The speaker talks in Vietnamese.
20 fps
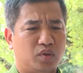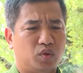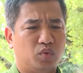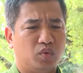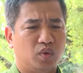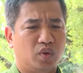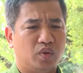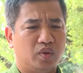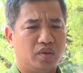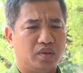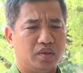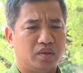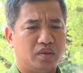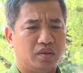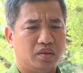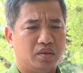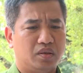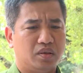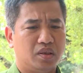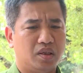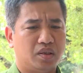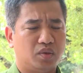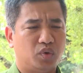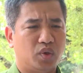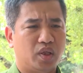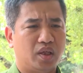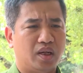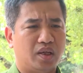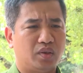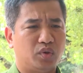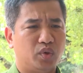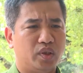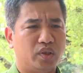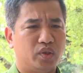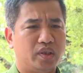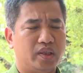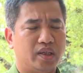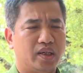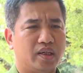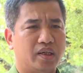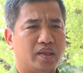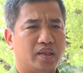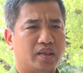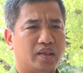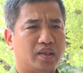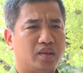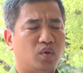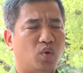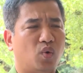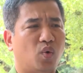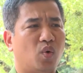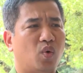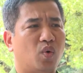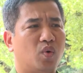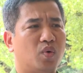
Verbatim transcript: Chúng tôi thường xuyên là duy trì cái tổ